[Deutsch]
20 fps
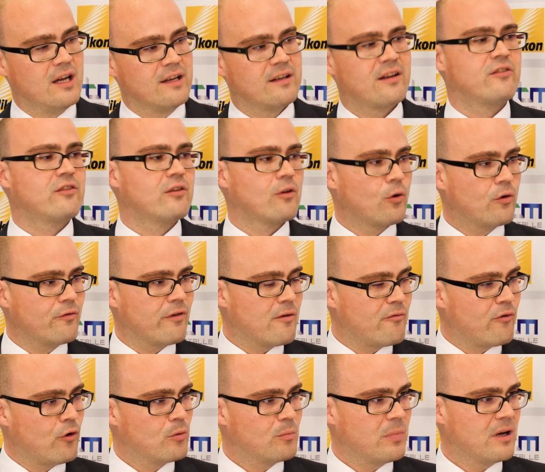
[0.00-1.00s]
dass sie
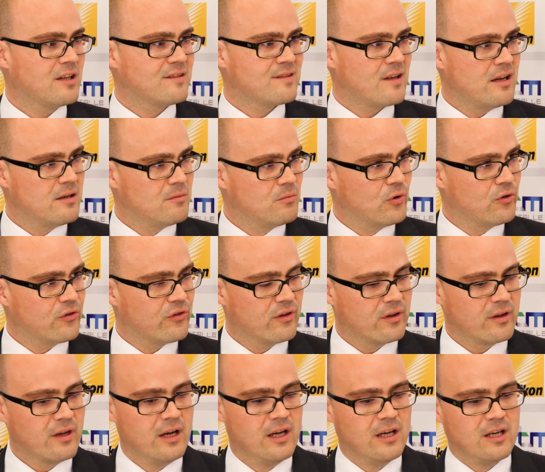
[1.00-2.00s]
rückverfolgbar sein
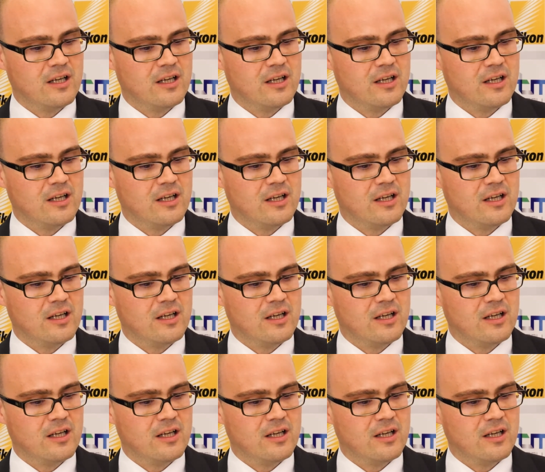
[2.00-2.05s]
müssen,